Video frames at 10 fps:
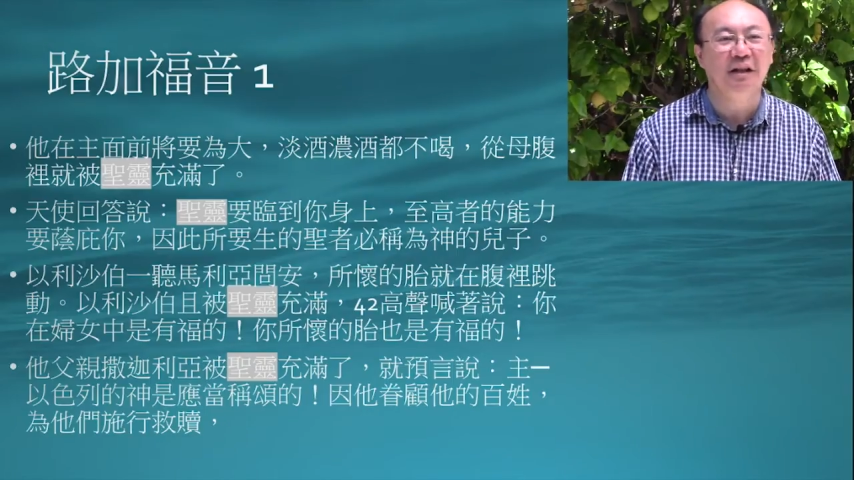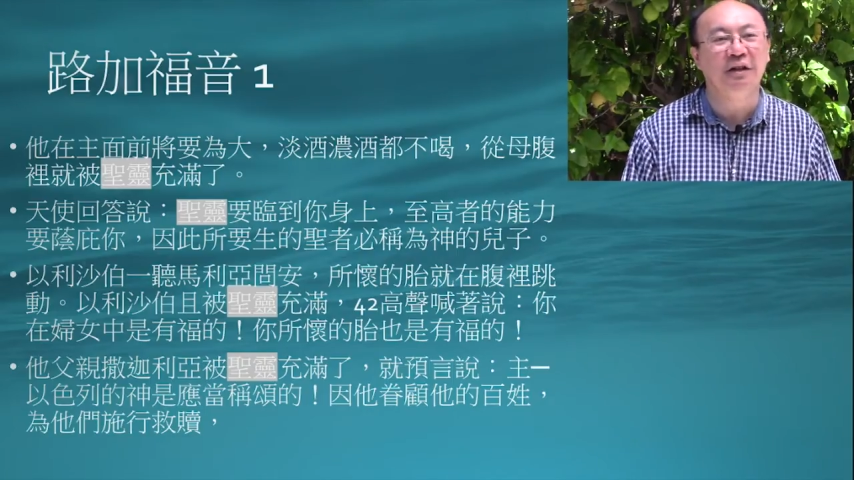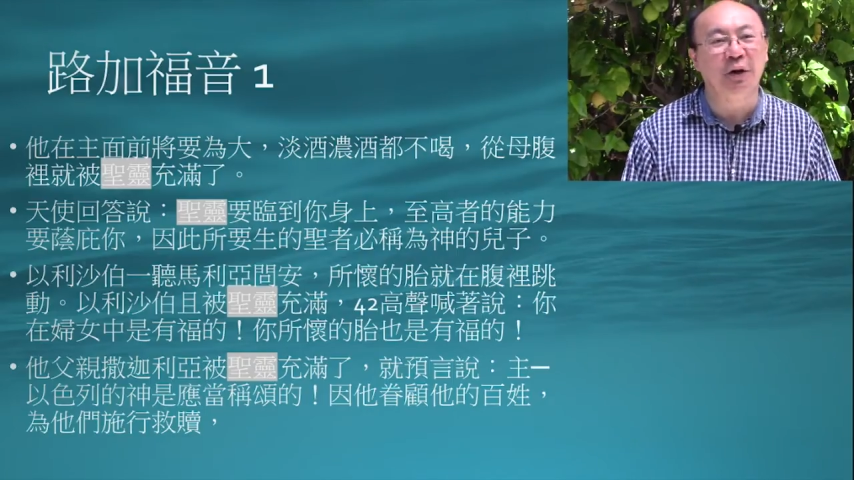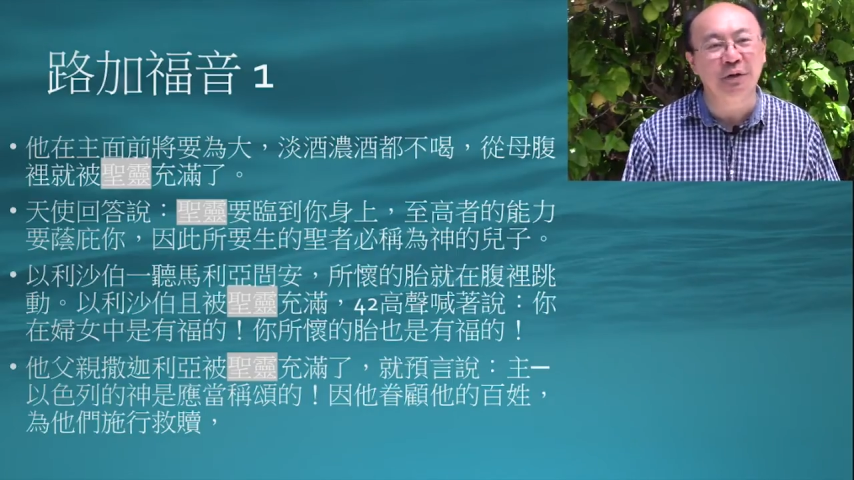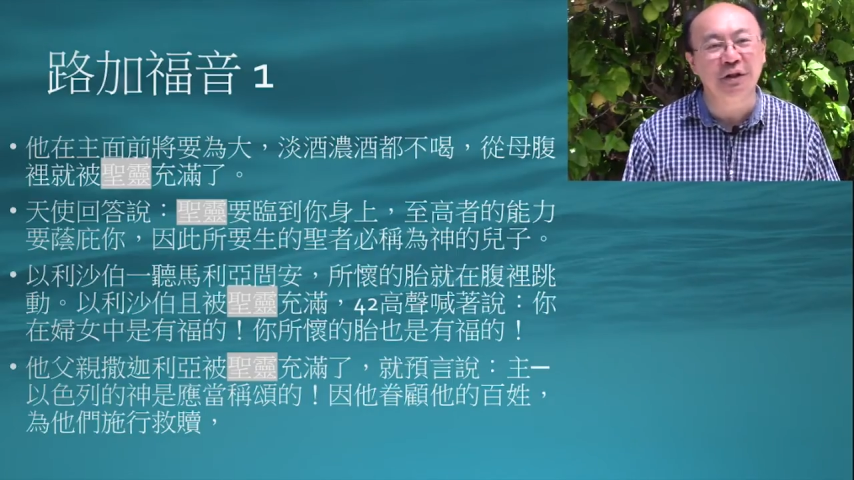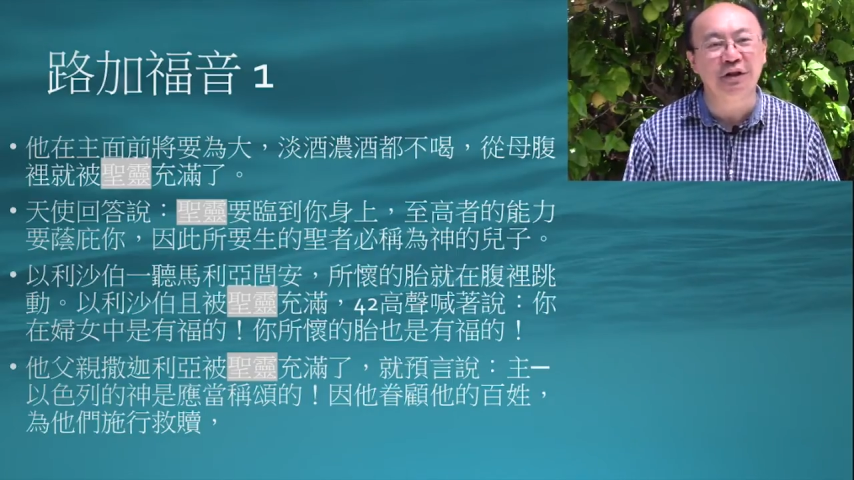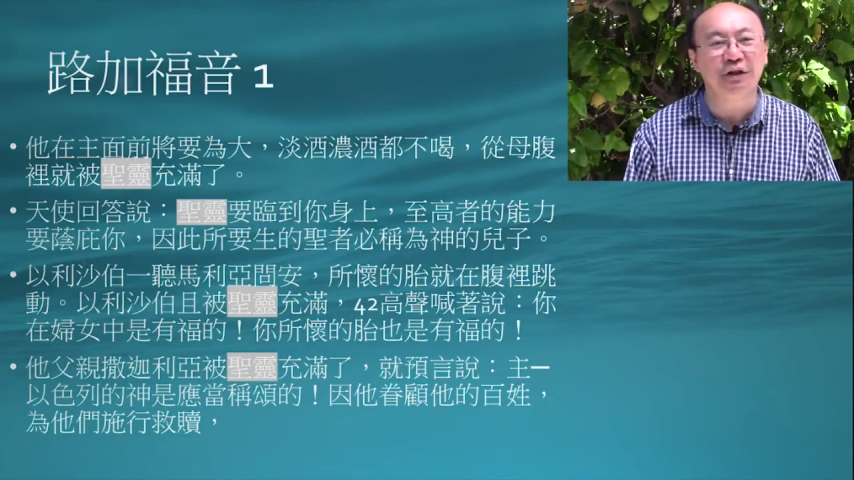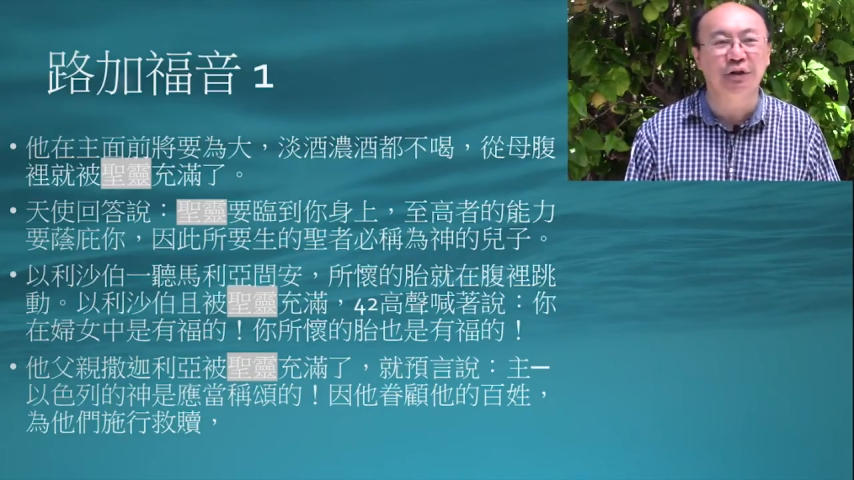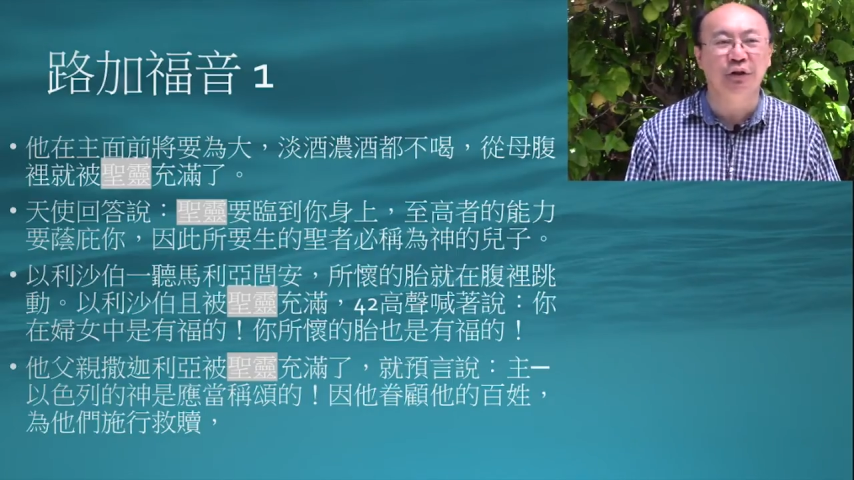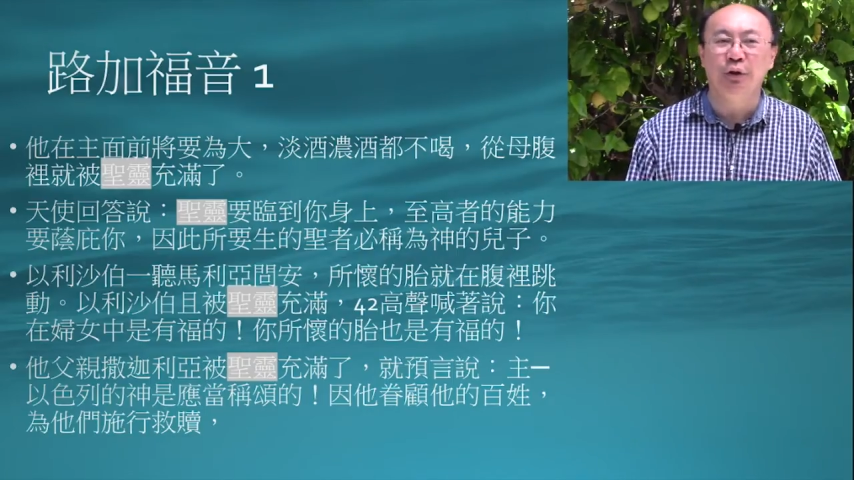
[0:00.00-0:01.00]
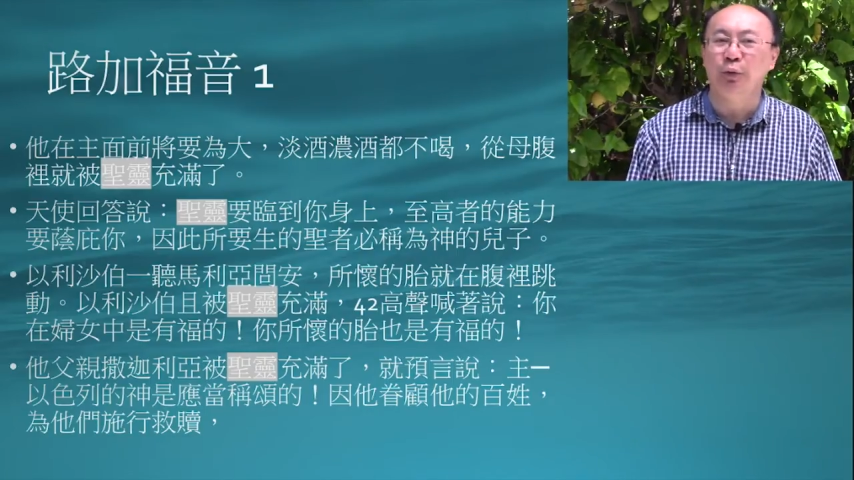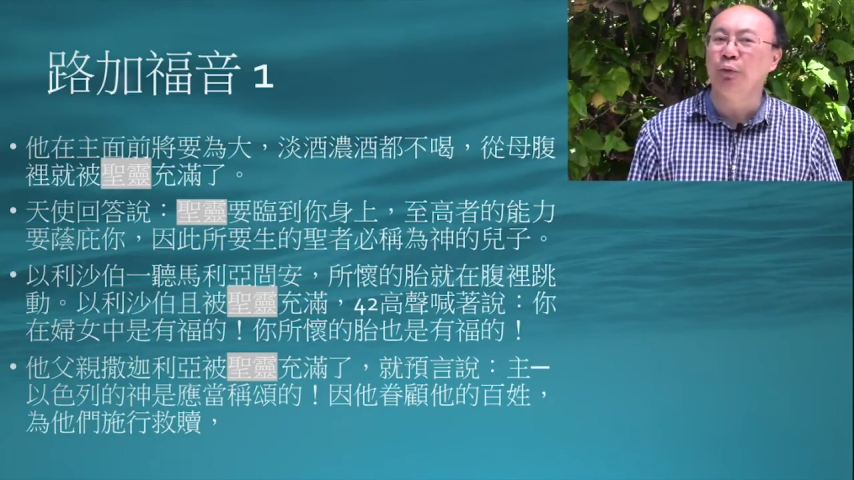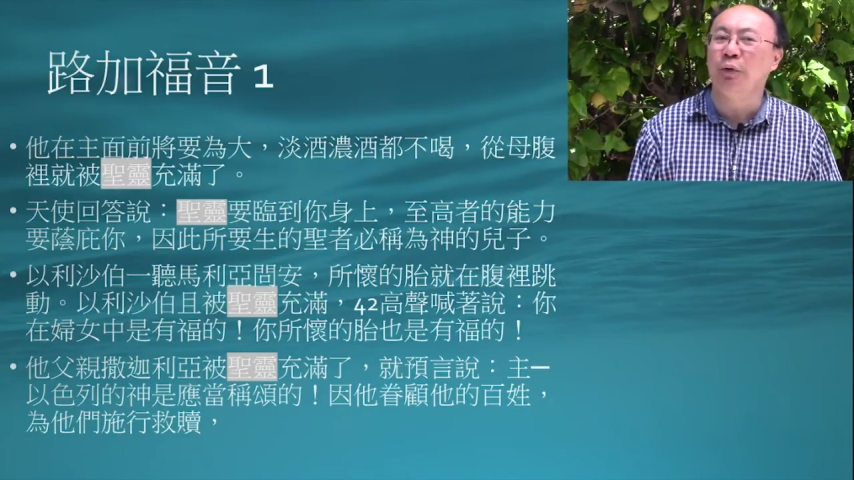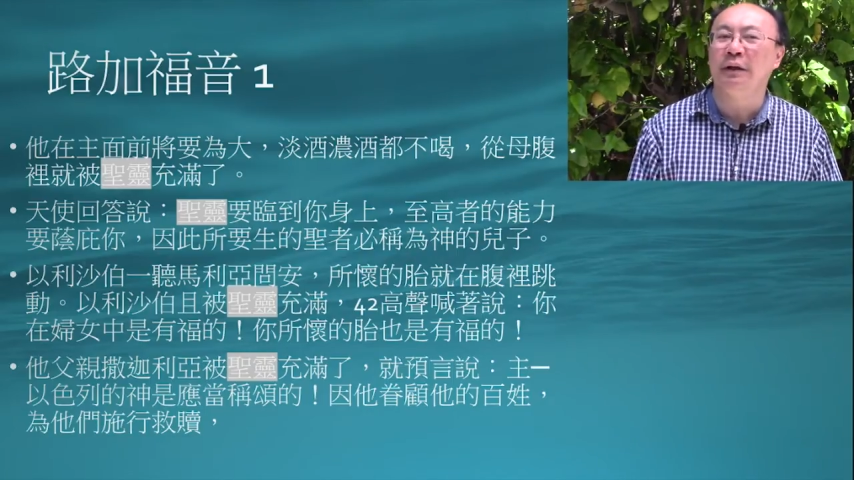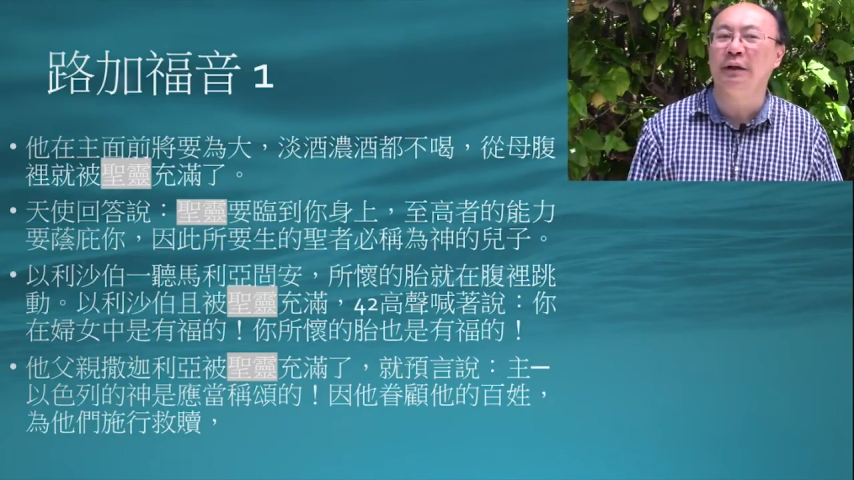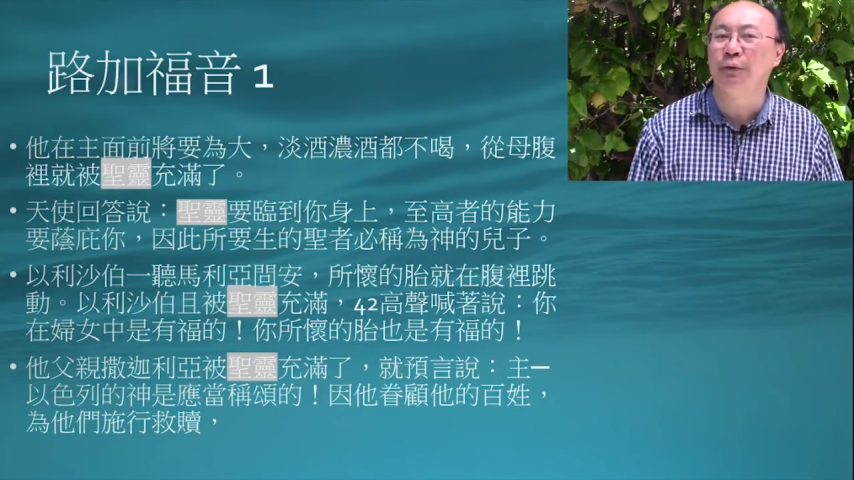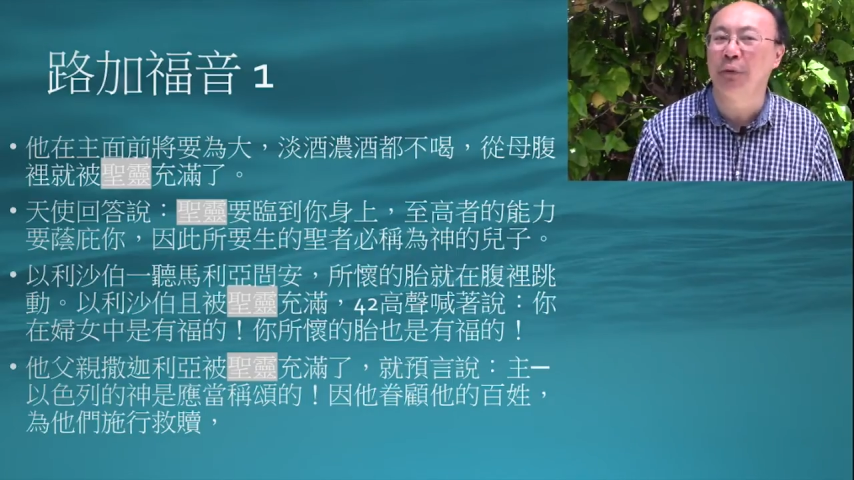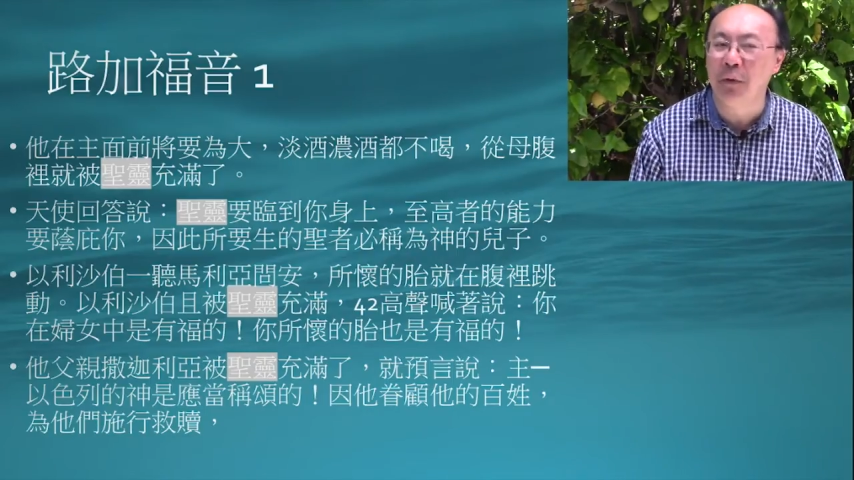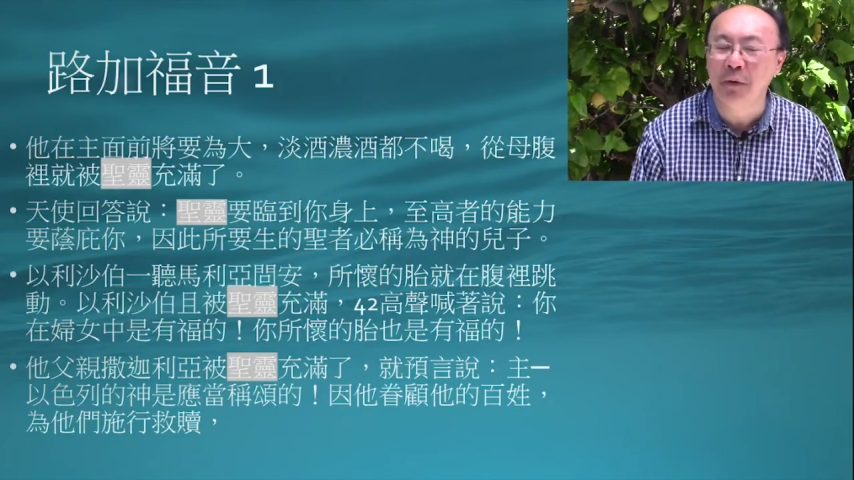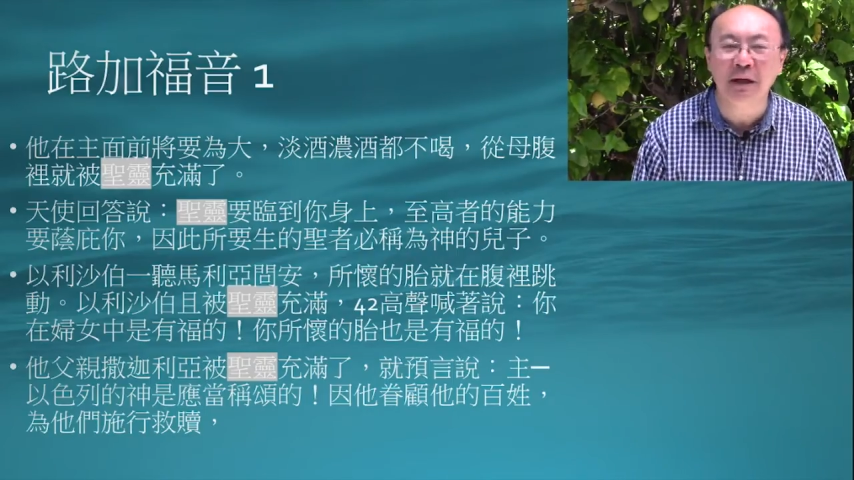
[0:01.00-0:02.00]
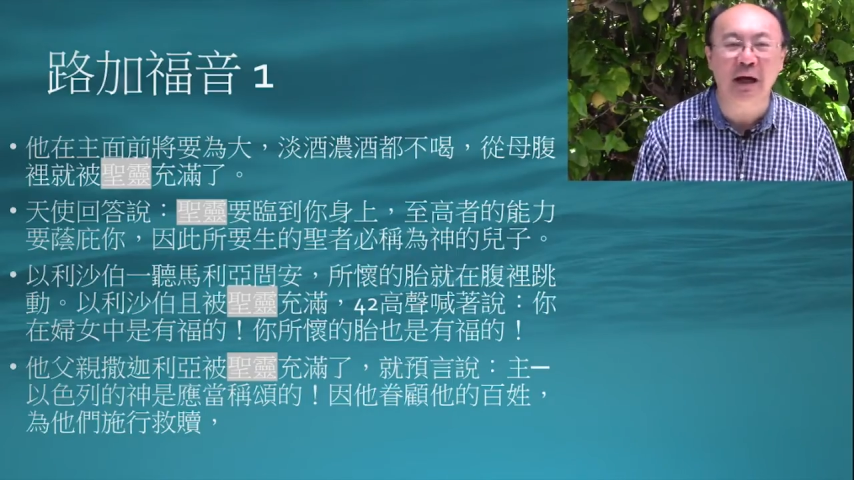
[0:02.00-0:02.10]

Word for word: 尤其是如果你从